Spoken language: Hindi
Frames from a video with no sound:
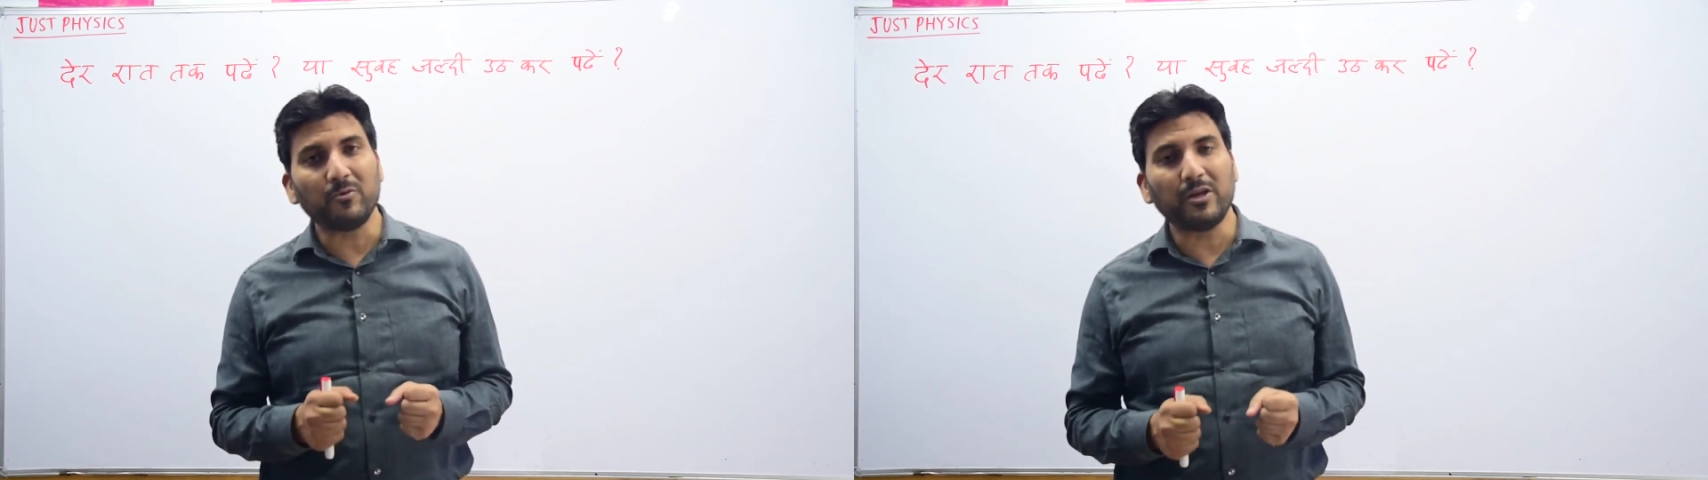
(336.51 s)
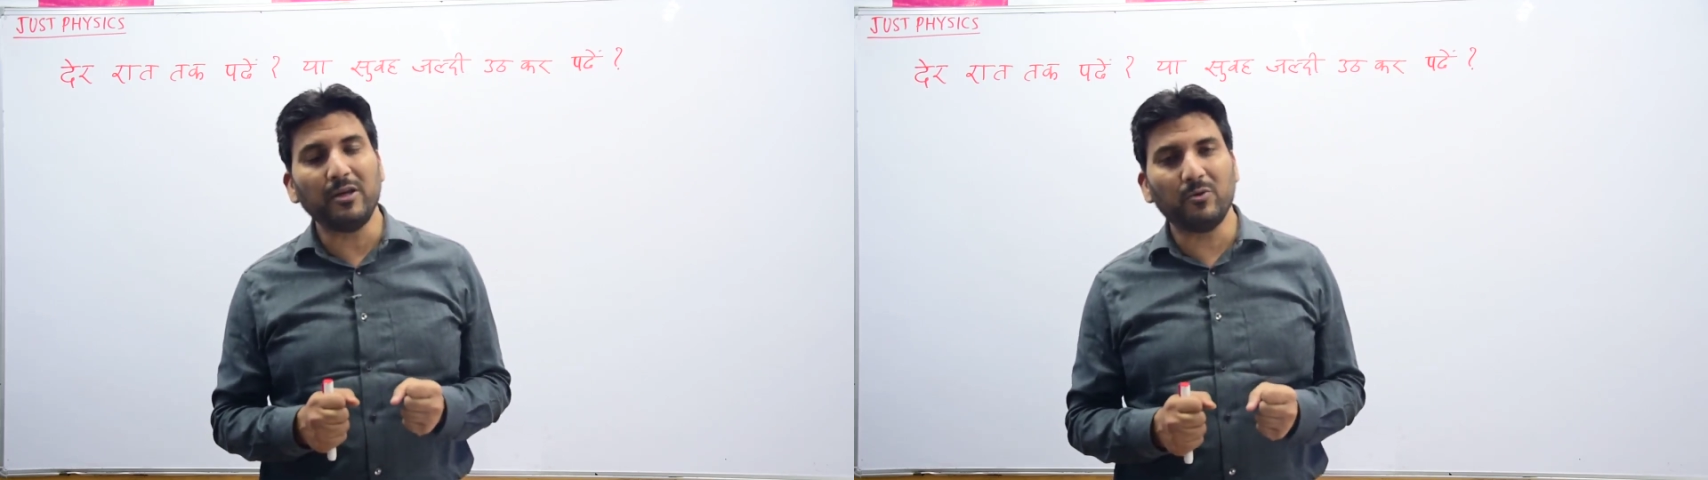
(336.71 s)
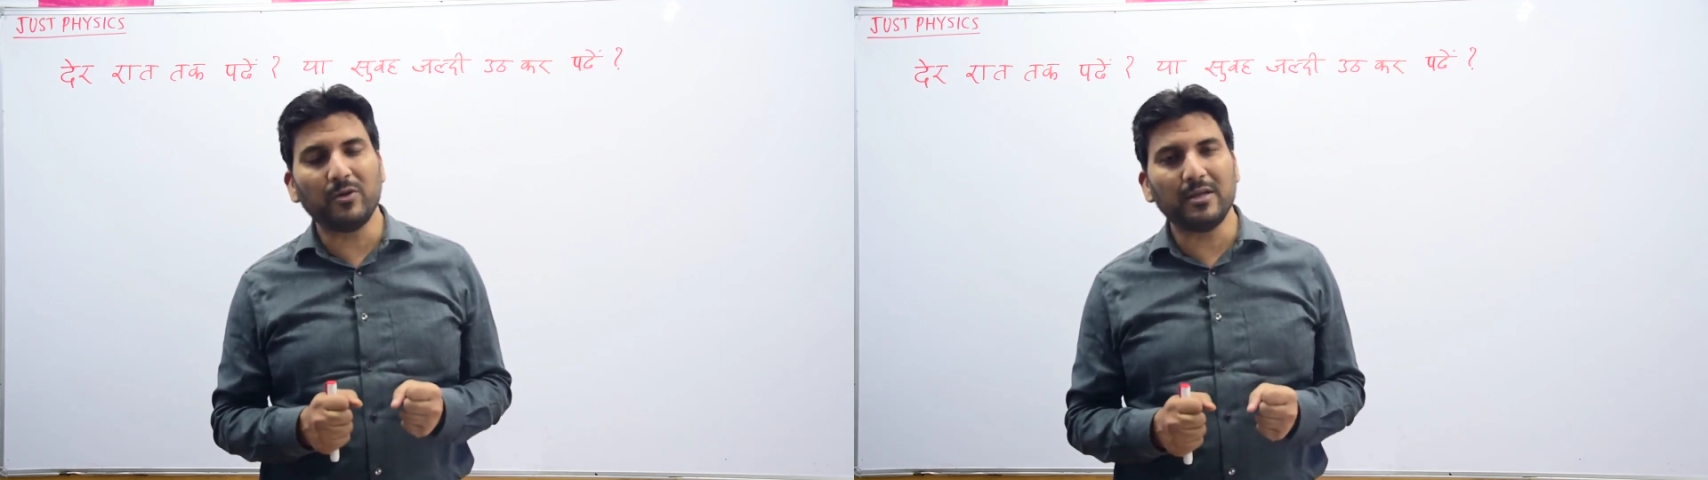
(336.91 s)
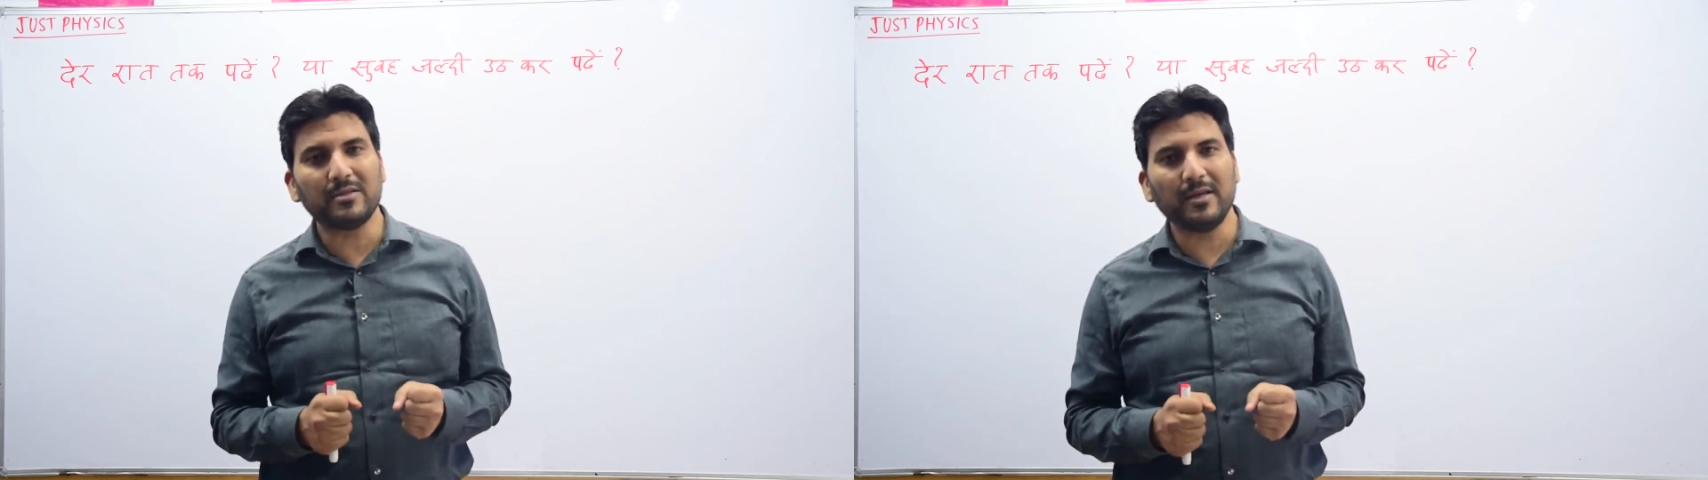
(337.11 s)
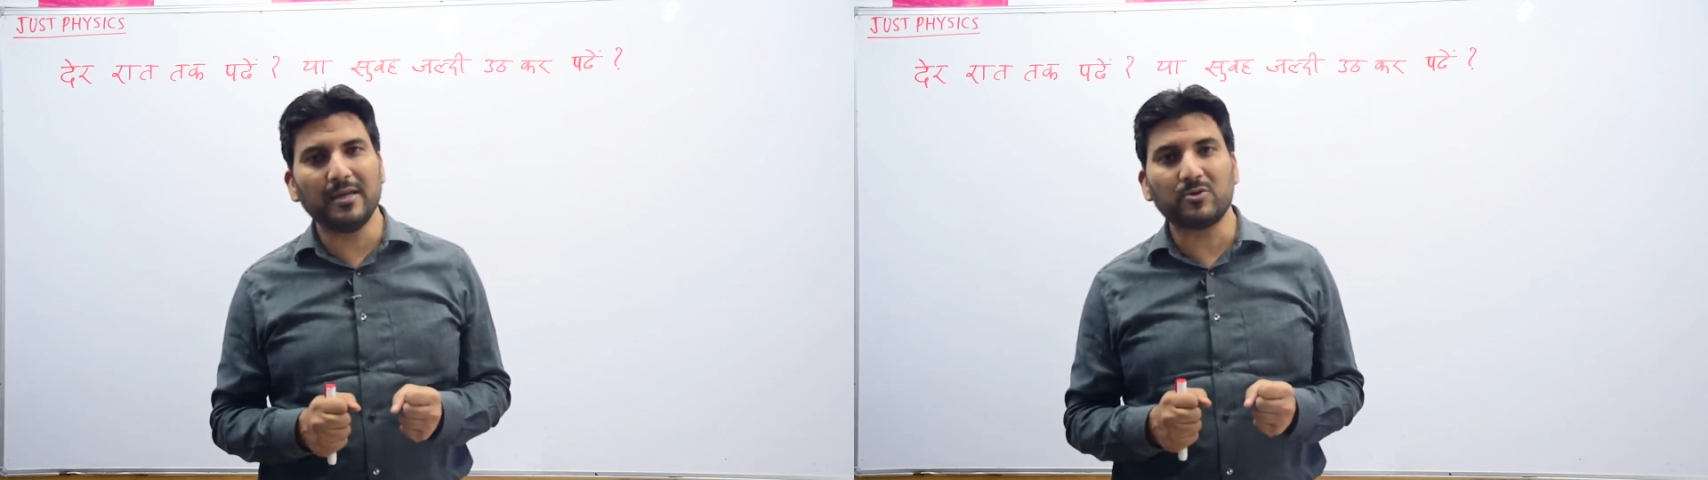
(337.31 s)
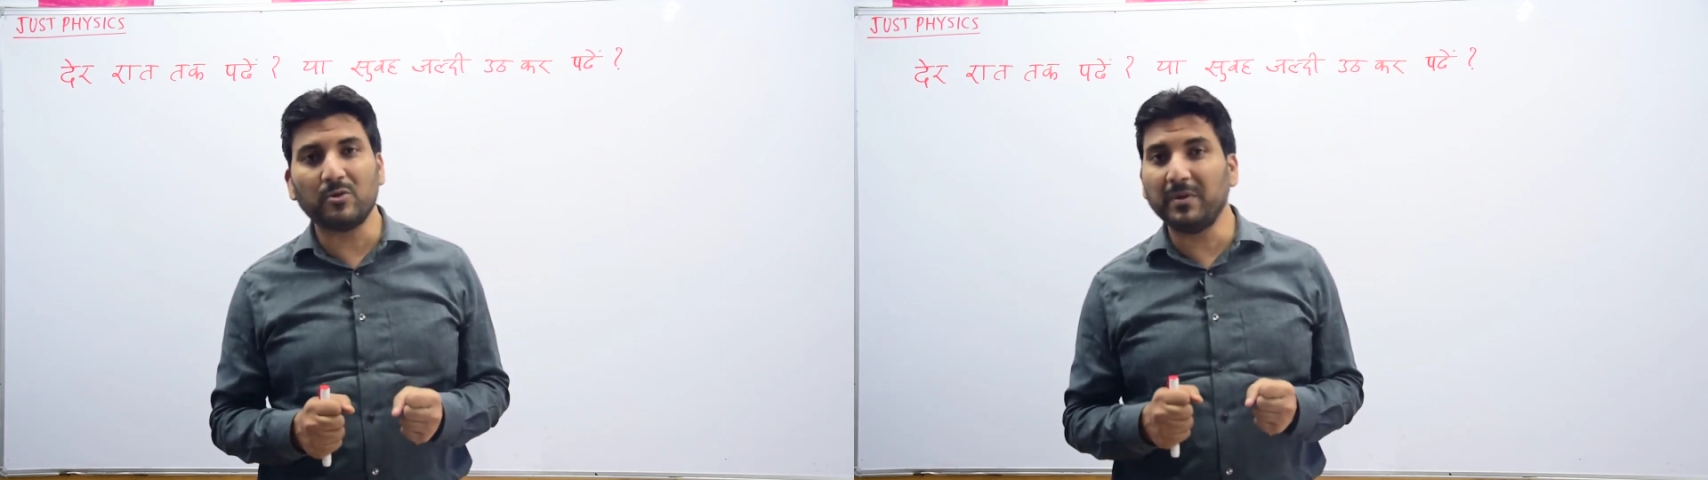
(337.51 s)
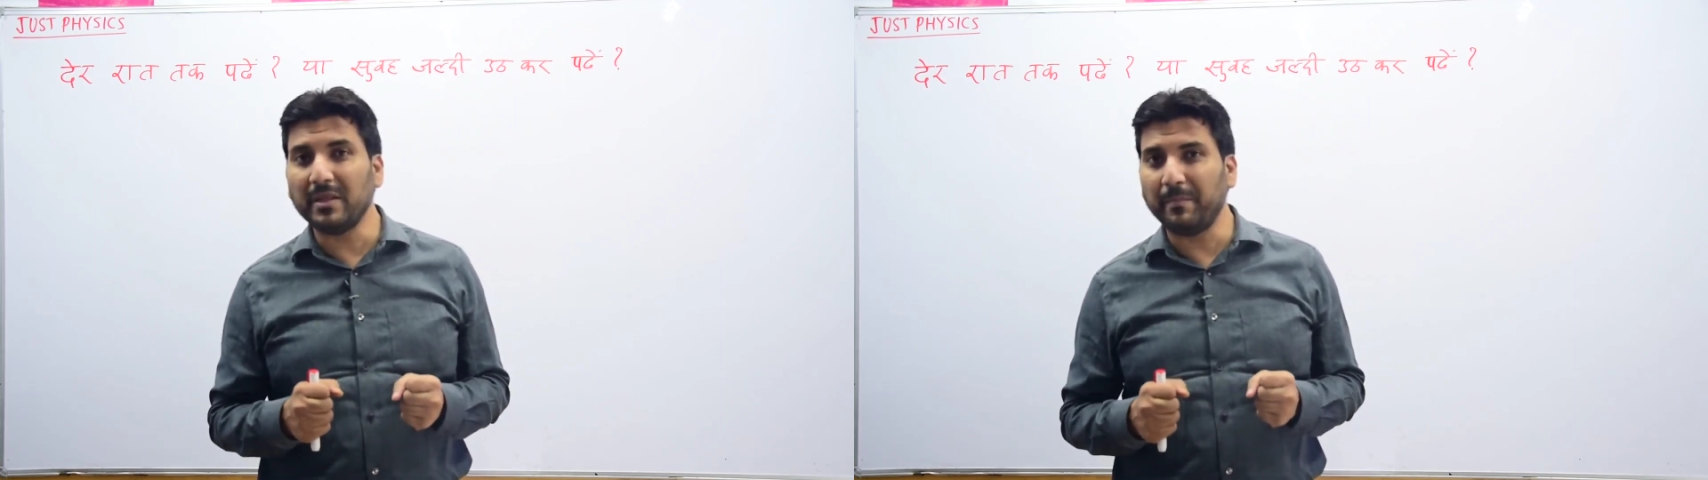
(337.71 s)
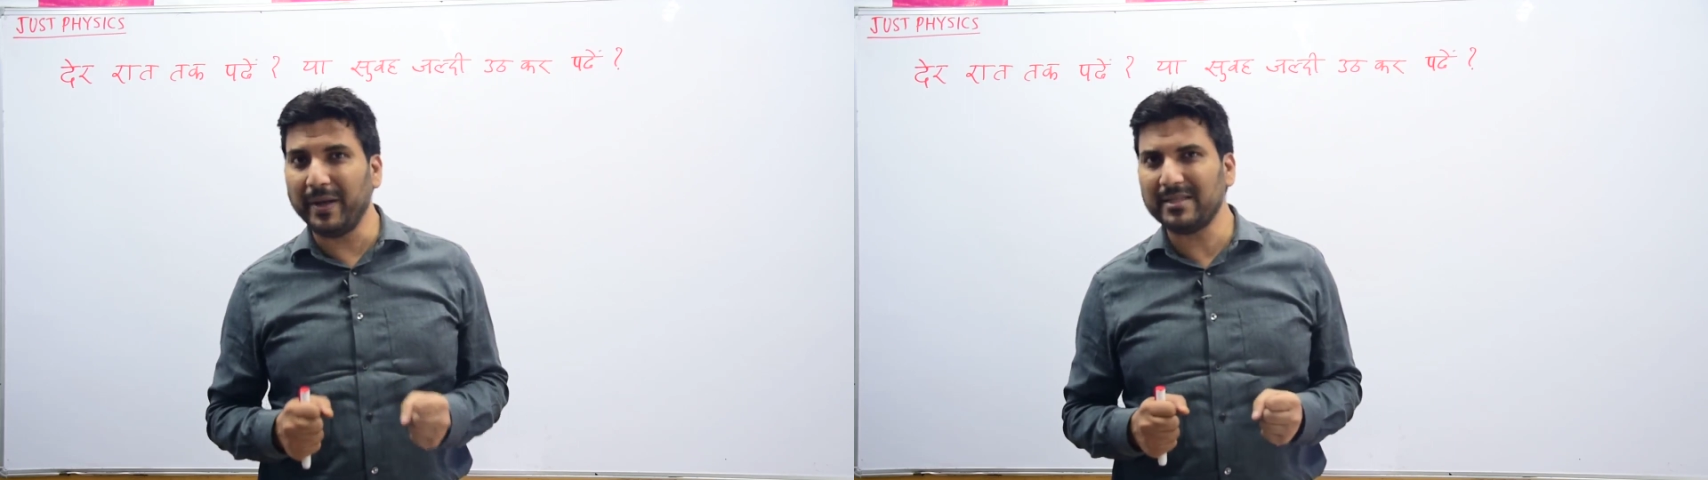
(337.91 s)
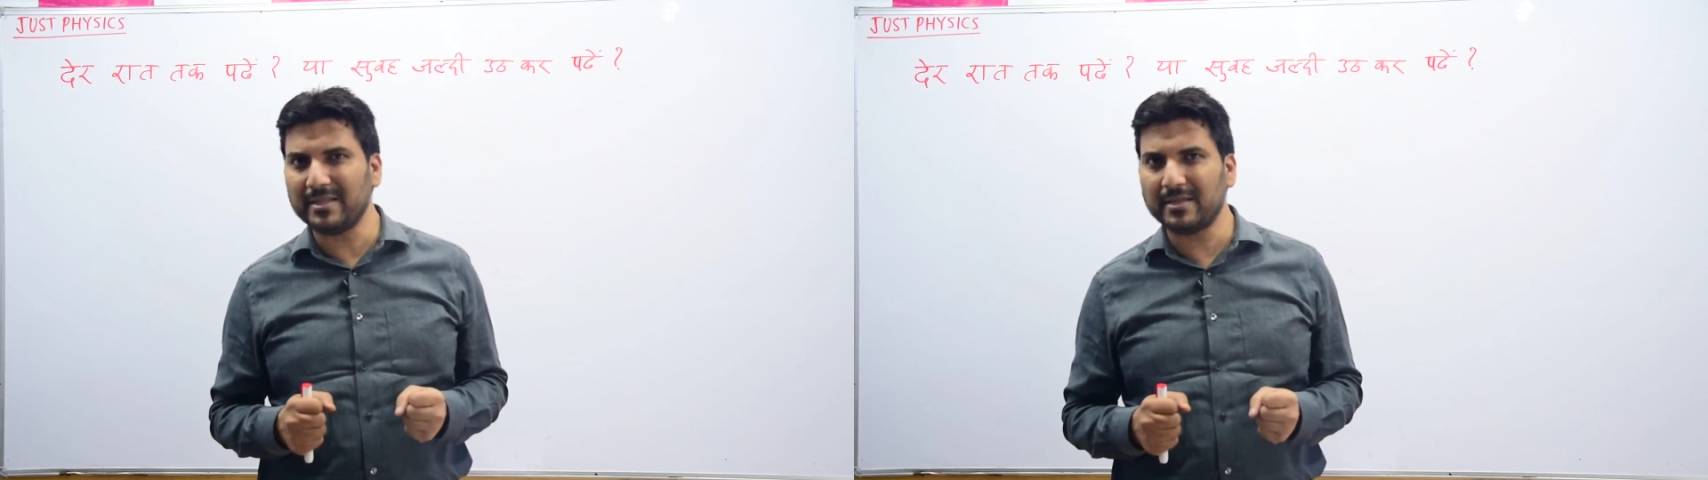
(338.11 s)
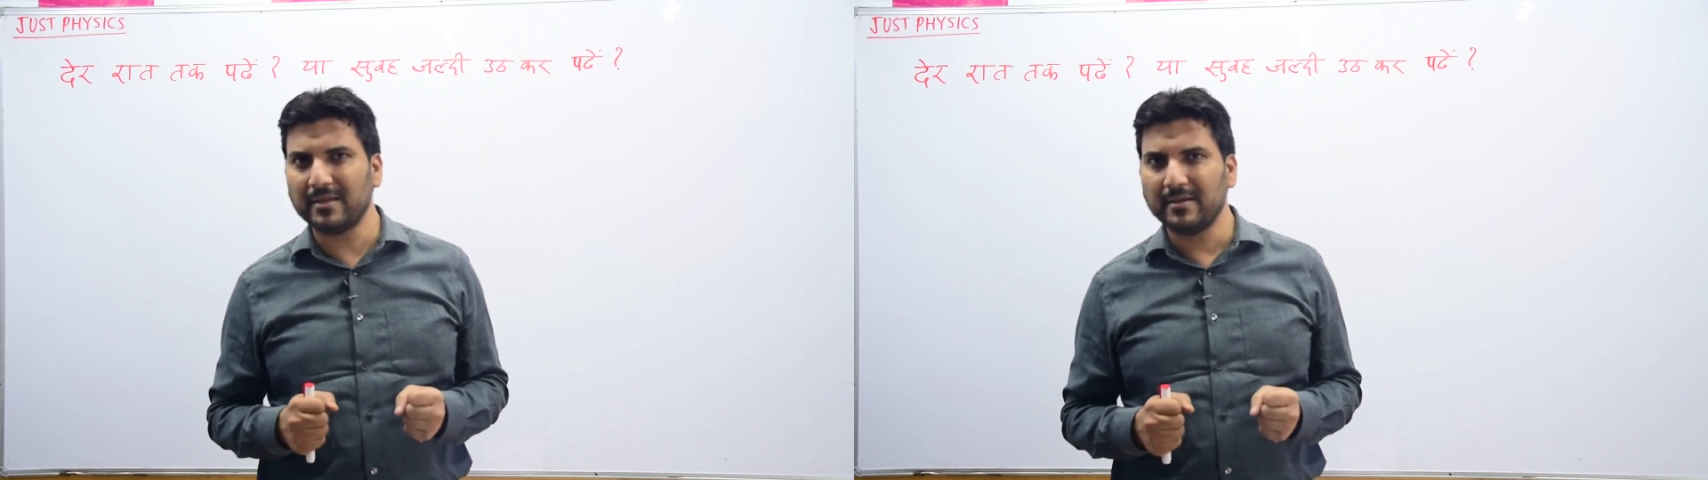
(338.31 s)
रूटीन होना चाहिए शुड बी द
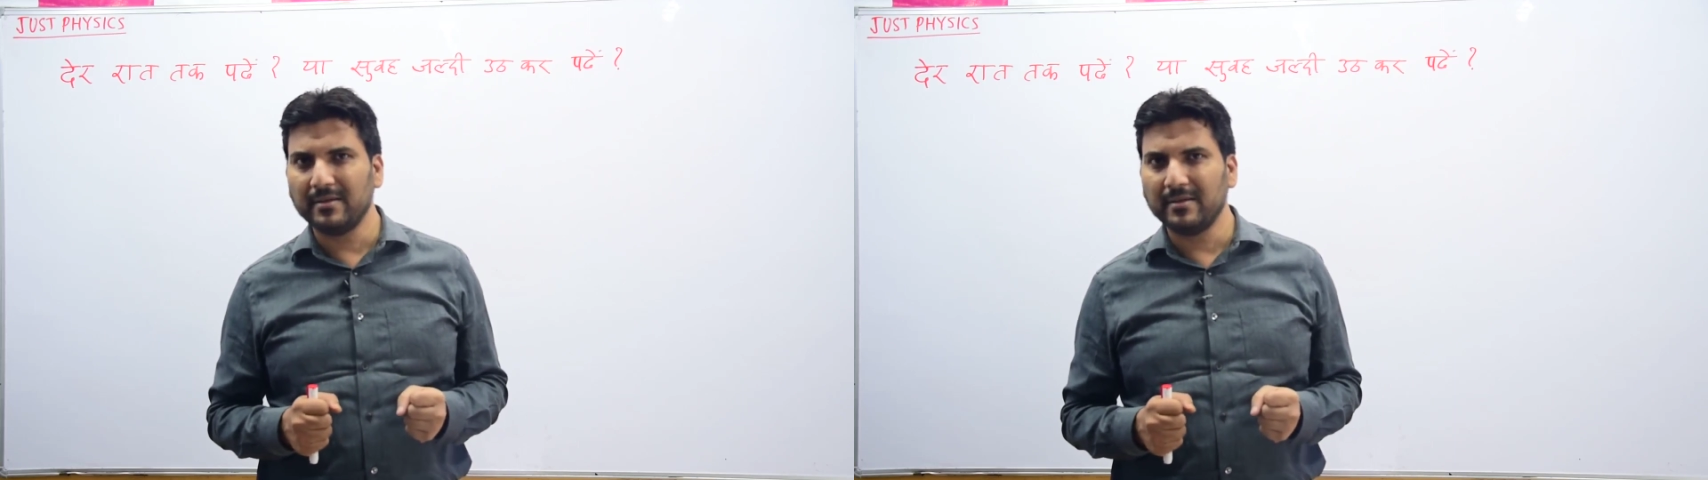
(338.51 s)
बेस्ट